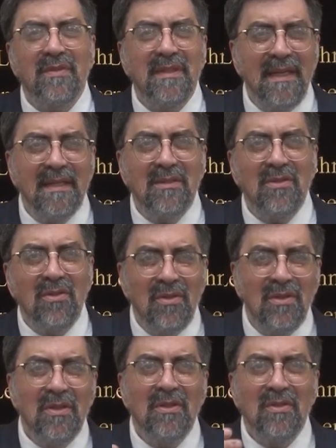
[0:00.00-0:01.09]

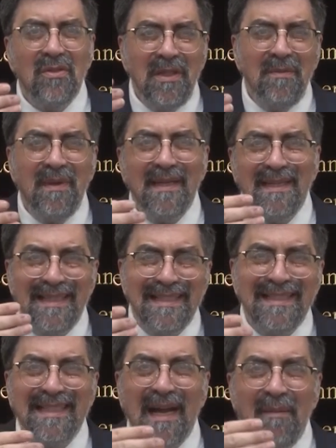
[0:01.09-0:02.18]
Directo iban
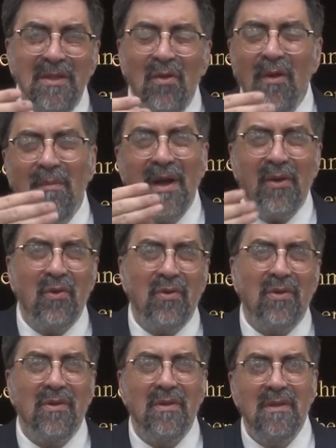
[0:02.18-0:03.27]
camino al Mar Rojo.